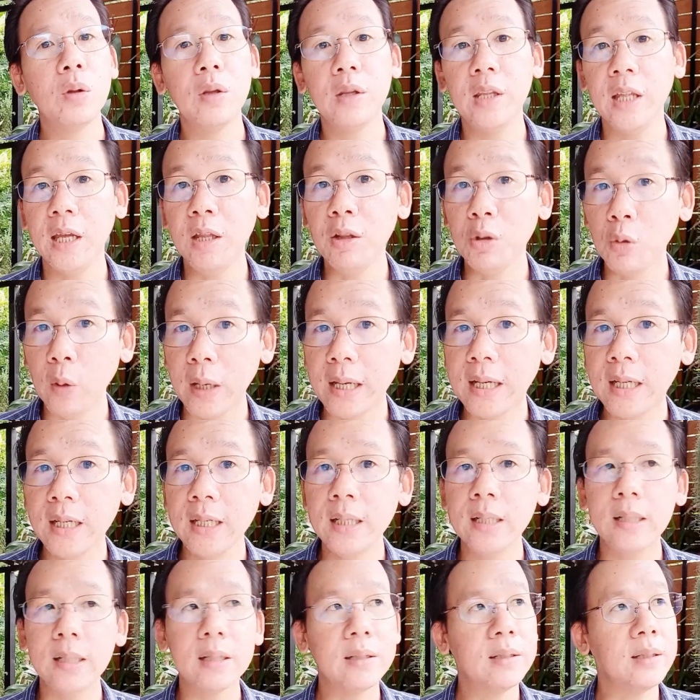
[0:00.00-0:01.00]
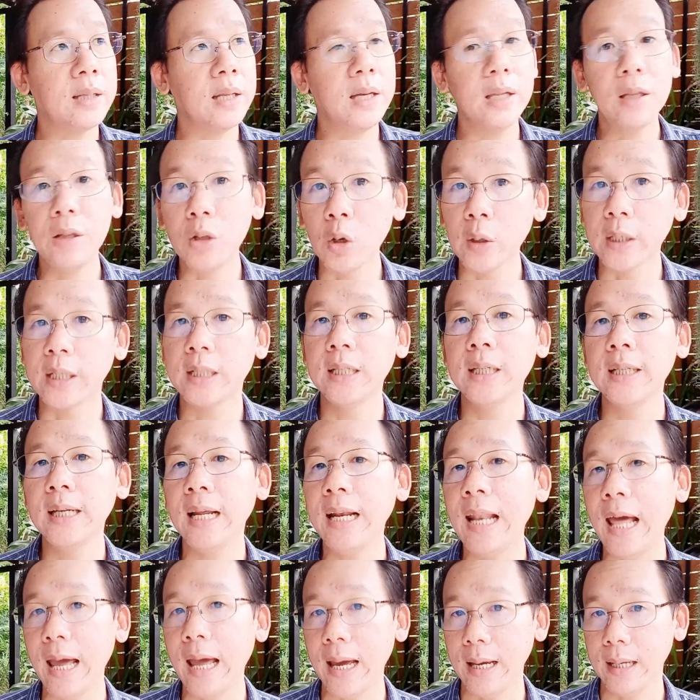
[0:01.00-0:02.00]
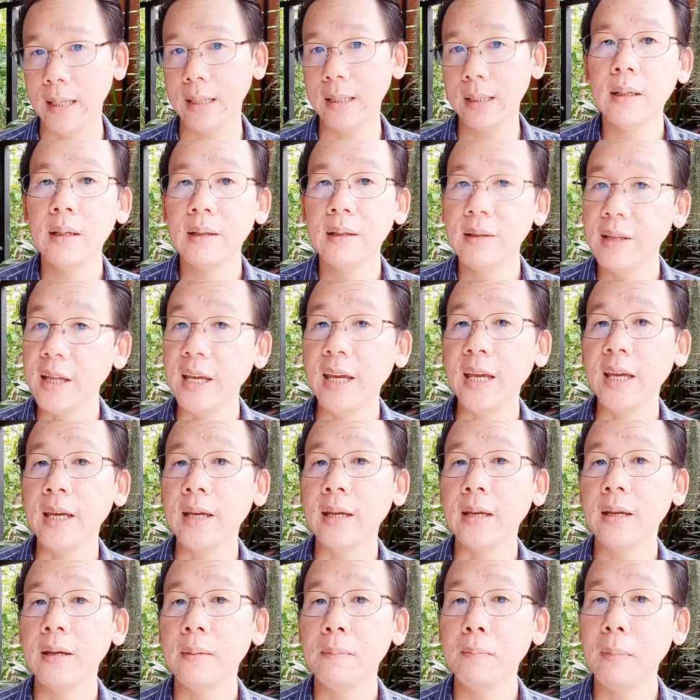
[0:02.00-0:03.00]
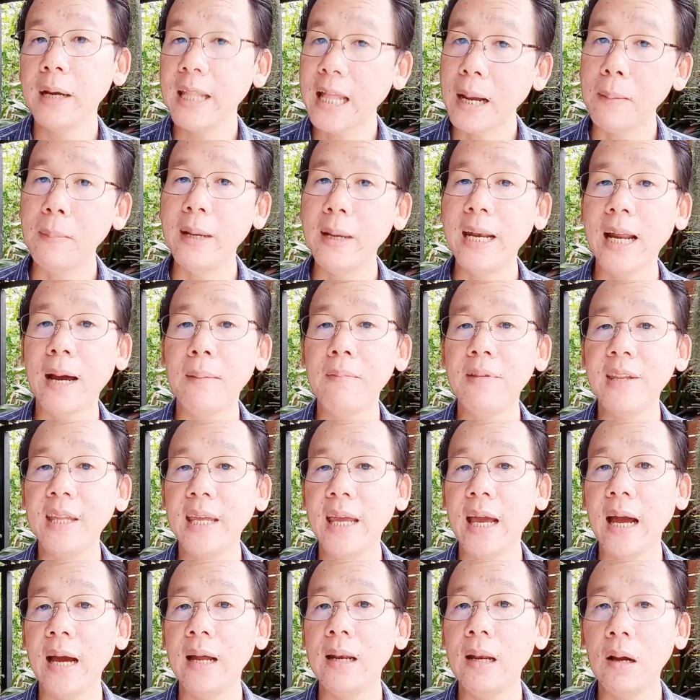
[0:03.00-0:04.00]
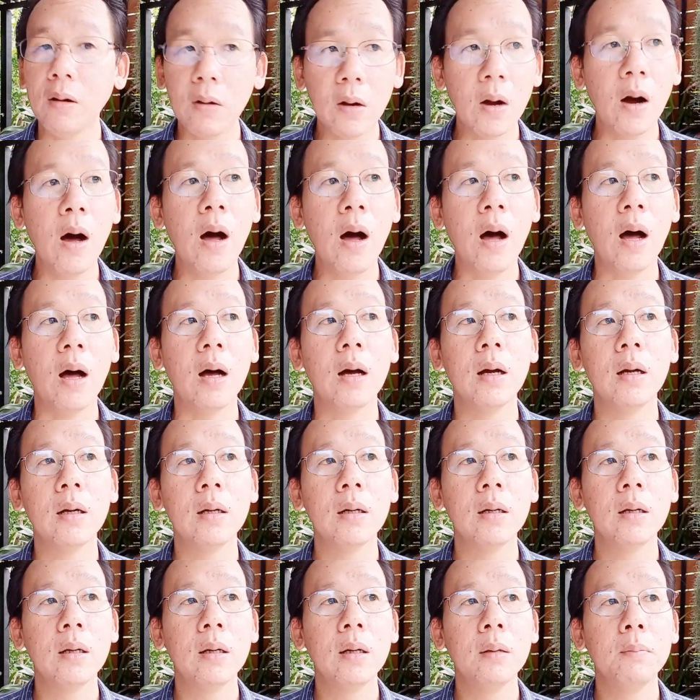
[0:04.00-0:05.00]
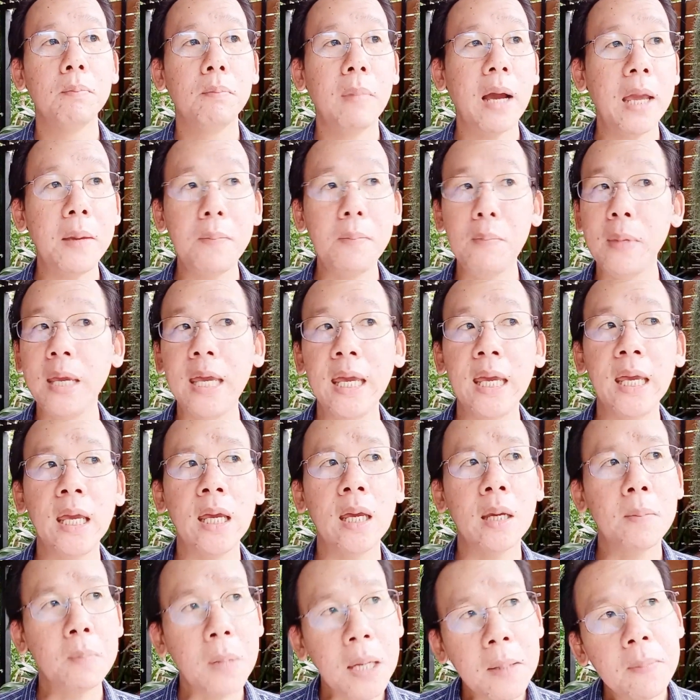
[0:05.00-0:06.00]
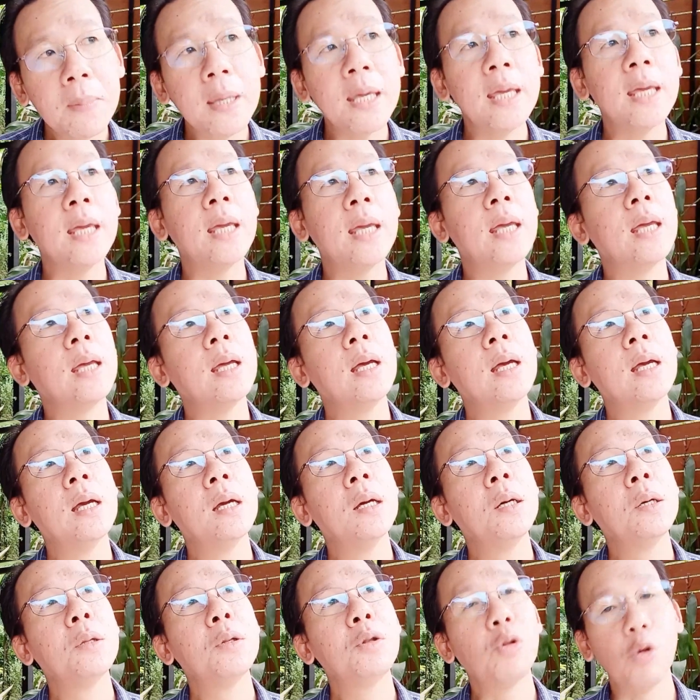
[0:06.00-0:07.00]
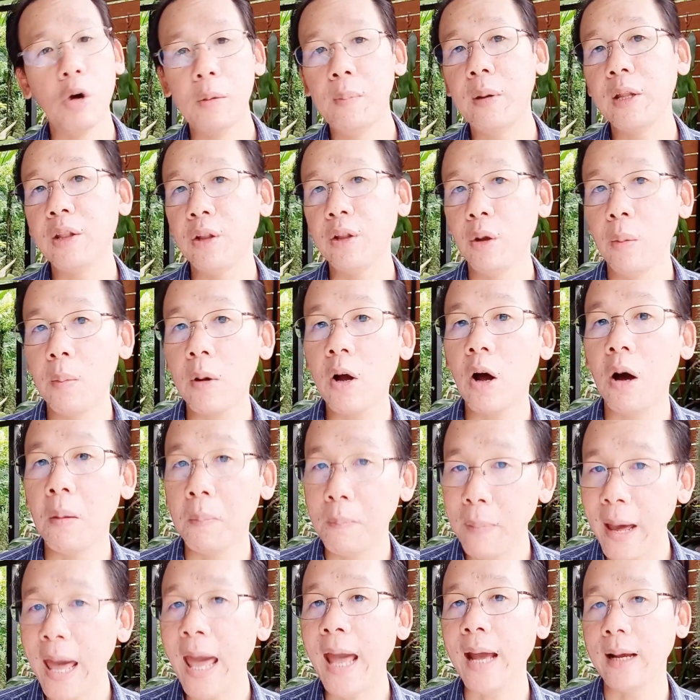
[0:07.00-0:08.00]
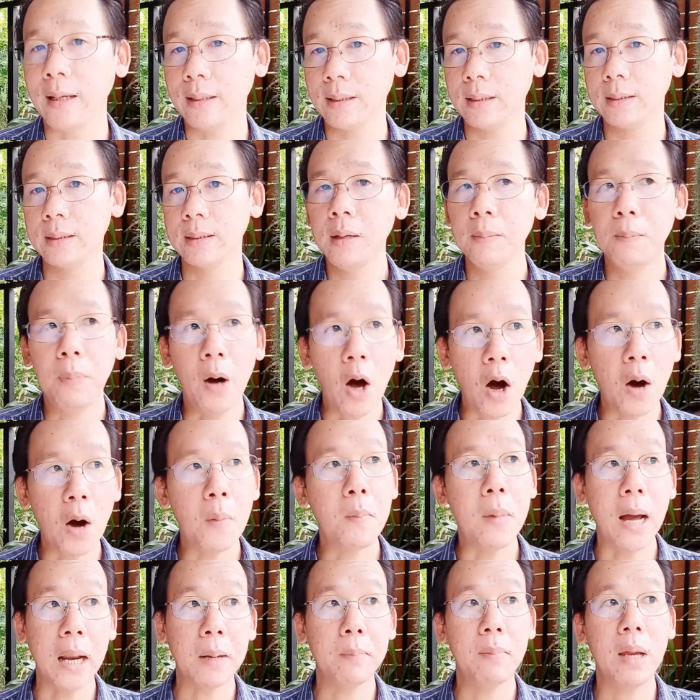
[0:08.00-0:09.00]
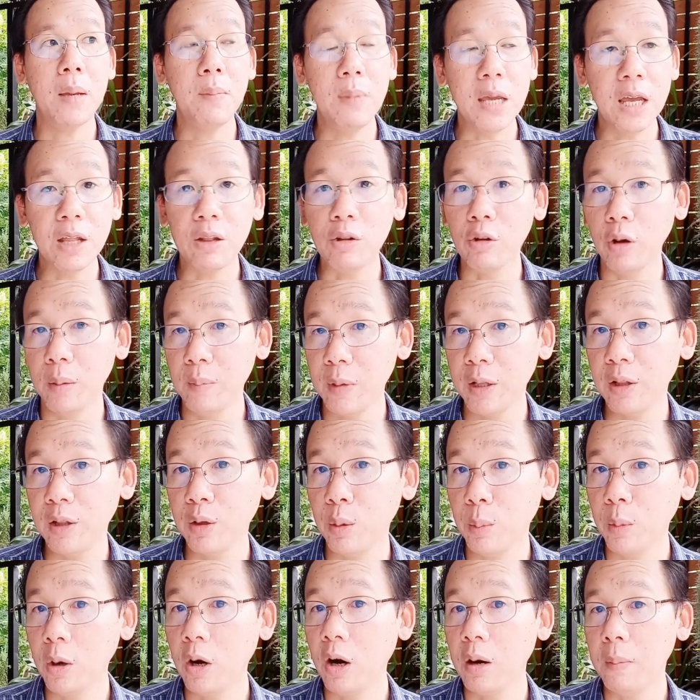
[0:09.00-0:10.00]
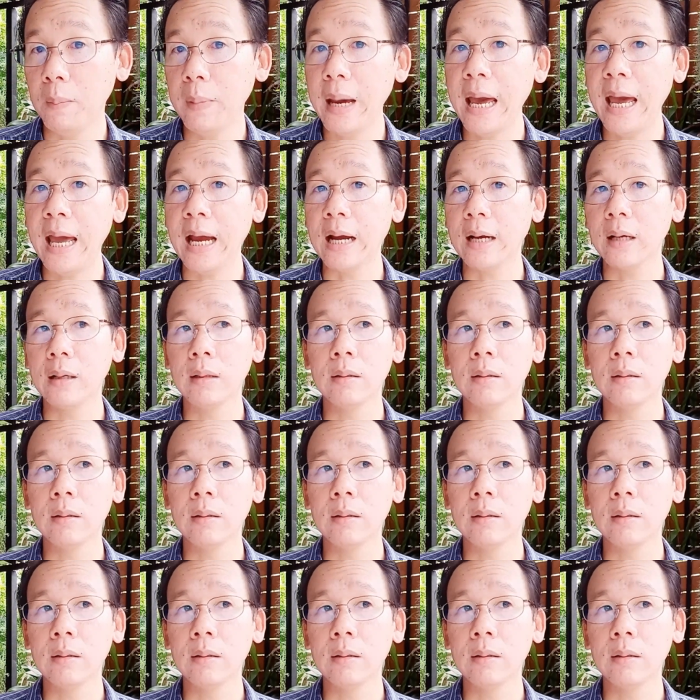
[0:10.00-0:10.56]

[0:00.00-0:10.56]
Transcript: สีสวยขึ้น สีสดขึ้นนั่นแหละ 4. ไม่ทำให้น้ำเสียแล้วก็ไม่มีไม่มีส่วนผสมของแป้ง พอมันไม่มีส่วนผสมของแป้ง